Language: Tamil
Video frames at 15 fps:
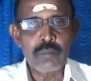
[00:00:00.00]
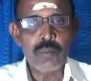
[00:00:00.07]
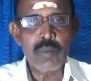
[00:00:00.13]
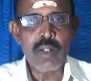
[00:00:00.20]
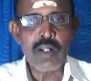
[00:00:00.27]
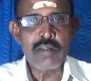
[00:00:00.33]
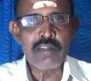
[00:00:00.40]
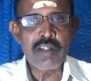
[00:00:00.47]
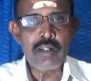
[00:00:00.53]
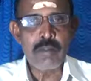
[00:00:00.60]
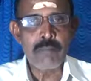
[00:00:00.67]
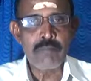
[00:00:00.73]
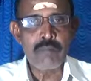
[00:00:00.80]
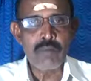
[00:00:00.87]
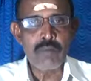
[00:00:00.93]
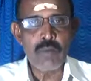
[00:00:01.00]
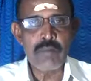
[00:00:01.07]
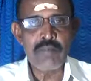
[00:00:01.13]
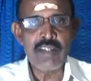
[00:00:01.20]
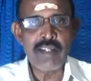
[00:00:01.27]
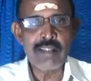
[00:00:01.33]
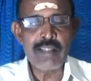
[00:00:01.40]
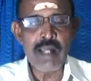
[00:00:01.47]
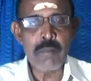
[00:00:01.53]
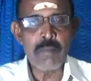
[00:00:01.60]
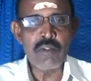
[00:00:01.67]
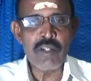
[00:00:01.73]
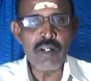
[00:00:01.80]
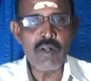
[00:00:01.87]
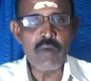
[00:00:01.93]
முருகாசரணம் ஓம் ஸ்ரீ
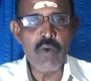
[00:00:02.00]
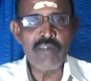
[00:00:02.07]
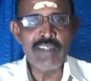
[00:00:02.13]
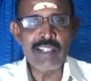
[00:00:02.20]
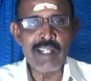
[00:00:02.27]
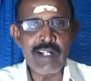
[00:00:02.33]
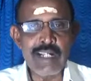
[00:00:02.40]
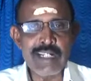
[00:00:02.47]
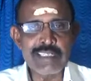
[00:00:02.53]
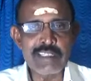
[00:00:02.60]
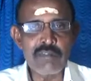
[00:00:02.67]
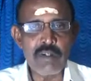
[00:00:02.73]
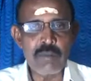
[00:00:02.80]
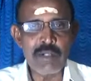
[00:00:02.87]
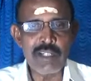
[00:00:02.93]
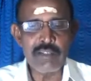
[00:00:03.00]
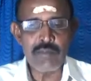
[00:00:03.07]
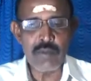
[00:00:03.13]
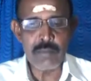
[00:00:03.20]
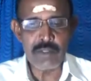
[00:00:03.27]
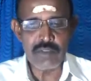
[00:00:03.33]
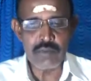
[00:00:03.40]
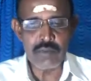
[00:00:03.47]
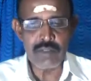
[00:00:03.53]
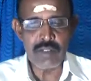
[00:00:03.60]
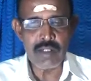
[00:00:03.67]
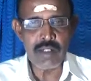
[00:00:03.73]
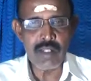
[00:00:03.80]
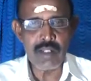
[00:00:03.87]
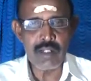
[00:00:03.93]
தாமோதரா கோவிந்தா கேசவா மாதவா
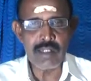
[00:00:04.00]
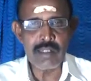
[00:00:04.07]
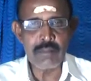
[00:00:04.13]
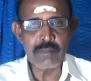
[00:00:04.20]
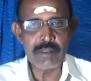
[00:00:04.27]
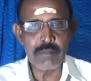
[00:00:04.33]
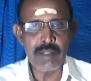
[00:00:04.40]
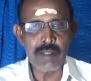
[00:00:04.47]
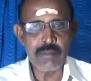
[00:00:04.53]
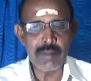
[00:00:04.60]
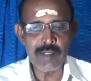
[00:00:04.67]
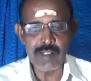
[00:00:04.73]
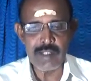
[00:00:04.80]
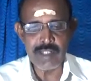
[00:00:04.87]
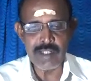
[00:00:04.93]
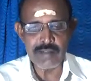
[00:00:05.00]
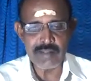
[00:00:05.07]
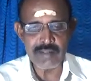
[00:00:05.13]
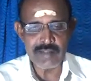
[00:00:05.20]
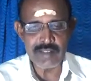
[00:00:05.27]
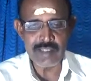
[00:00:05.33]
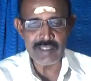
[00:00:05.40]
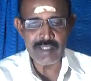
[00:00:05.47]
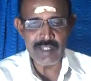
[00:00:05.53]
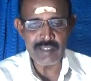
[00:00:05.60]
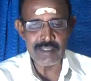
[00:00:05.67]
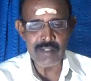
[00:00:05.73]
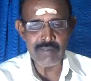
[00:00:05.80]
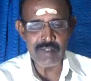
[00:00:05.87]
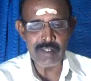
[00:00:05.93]
மதுசூதனா நாராயணா பத்மநாபா இருடிய ஸ்ரீதரா
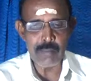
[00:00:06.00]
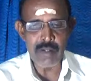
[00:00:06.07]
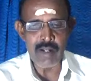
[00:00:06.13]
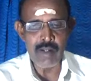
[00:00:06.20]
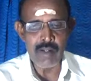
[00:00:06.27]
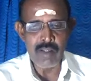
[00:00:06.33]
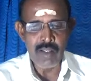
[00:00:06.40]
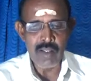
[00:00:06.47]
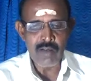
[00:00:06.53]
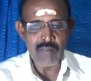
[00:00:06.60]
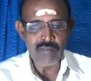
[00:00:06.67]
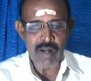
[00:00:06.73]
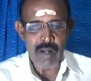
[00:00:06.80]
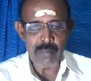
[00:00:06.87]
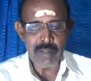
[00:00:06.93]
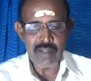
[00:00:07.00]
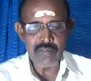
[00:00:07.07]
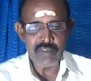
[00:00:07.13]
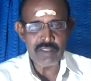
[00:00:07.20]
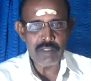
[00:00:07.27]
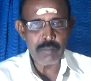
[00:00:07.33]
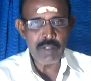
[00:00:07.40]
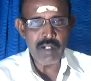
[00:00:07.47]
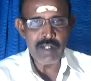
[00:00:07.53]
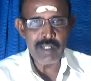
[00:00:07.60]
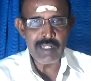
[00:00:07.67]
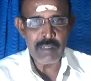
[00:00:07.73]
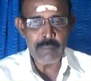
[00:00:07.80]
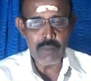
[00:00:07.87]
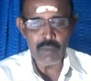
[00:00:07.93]
திருவிக்ரமா வாமனா
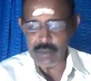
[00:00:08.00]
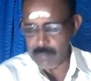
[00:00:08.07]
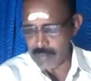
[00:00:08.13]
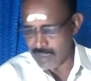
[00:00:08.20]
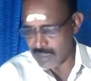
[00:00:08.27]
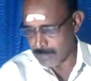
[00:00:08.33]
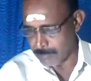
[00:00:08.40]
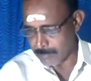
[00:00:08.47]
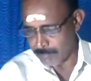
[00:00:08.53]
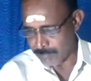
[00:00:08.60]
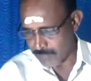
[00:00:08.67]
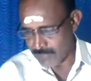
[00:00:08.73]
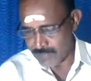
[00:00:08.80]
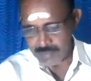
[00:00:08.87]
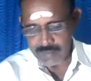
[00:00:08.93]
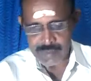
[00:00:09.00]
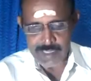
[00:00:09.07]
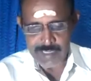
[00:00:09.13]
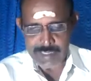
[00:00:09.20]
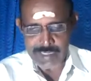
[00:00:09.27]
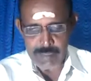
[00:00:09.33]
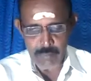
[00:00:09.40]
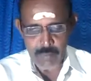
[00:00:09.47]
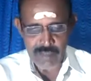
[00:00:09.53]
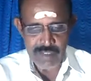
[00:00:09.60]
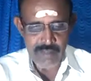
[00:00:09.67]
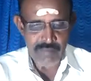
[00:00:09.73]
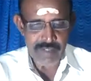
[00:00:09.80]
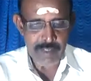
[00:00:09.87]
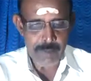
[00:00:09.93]
பிராணி நமோ நமகா எண்ணிய
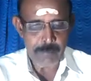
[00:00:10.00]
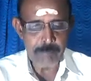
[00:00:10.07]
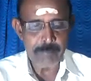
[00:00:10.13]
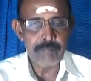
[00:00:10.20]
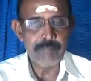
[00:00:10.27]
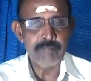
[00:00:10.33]
முடிதல் வேண்டும்